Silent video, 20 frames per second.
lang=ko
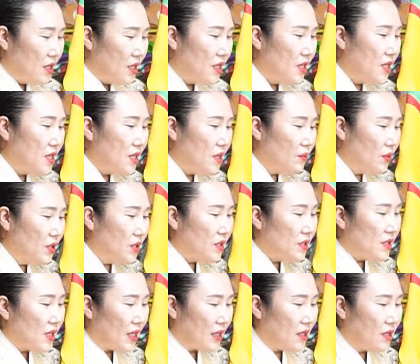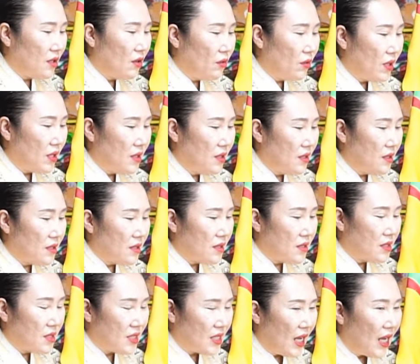이분들 같은 경우에는
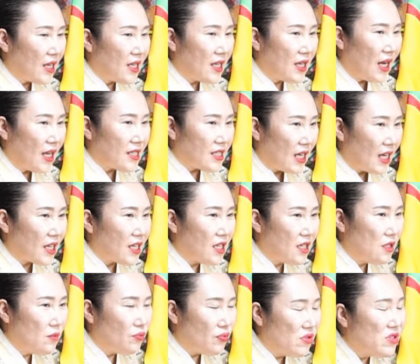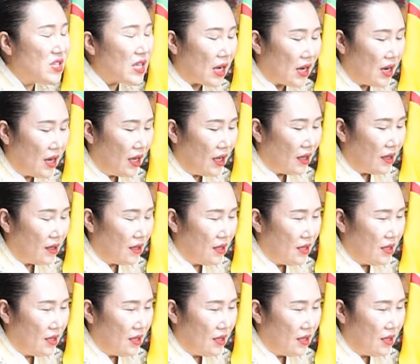자기가 자기를 불살라.